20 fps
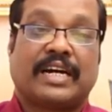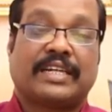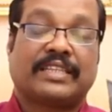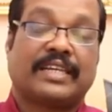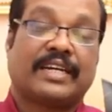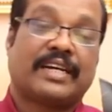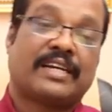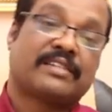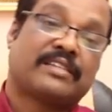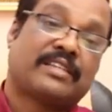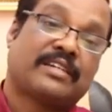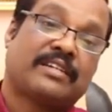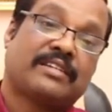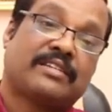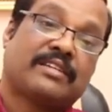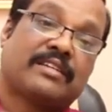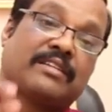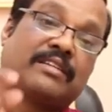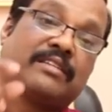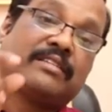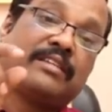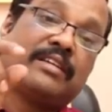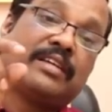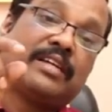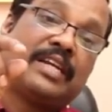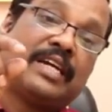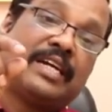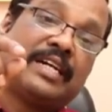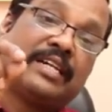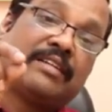அந்த அஸ்த நட்சத்திரத்தில்
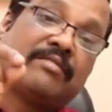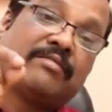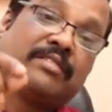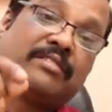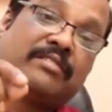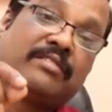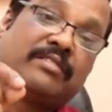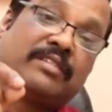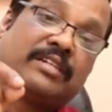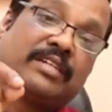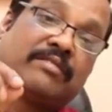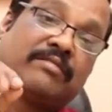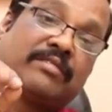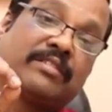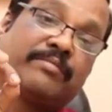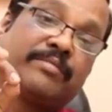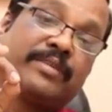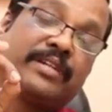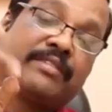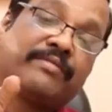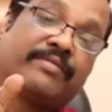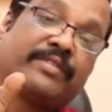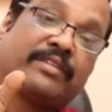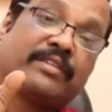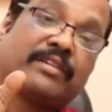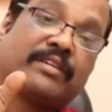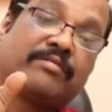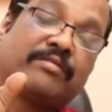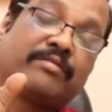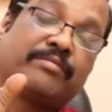லக்னம் விழுந்ததுன்னா அவங்க
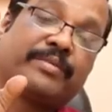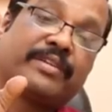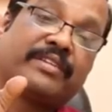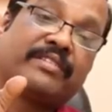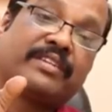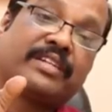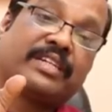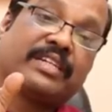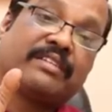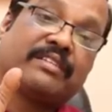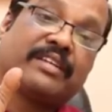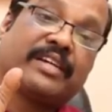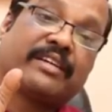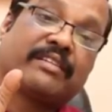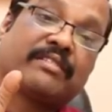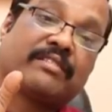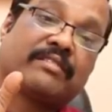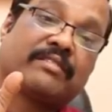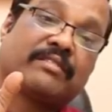பெனிஃபிட் அவங்க பிரச்சனை இல்லை